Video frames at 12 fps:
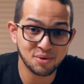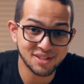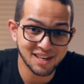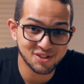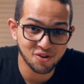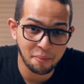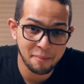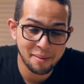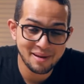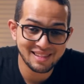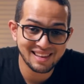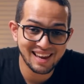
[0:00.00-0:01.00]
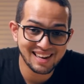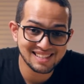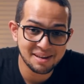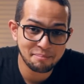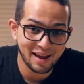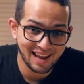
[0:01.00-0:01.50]
muchachos, me metí en
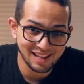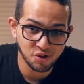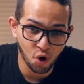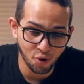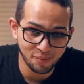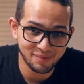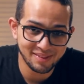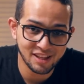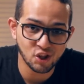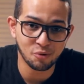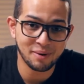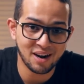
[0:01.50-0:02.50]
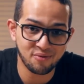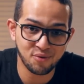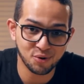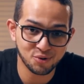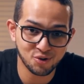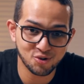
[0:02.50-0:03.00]
ese paquetón de tomar
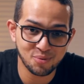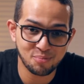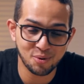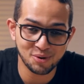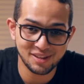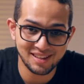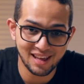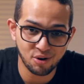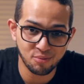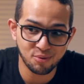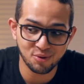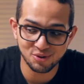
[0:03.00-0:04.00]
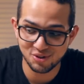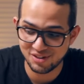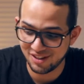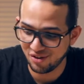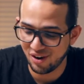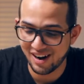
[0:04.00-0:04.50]
fotos por dinero, por esos
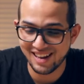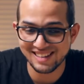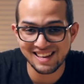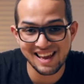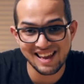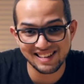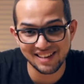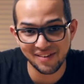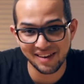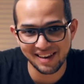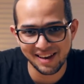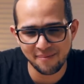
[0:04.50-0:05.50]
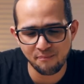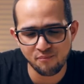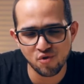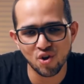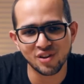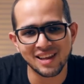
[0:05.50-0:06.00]
100 dólares. Y saben qué?
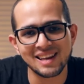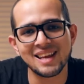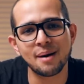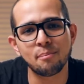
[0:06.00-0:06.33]
No tenía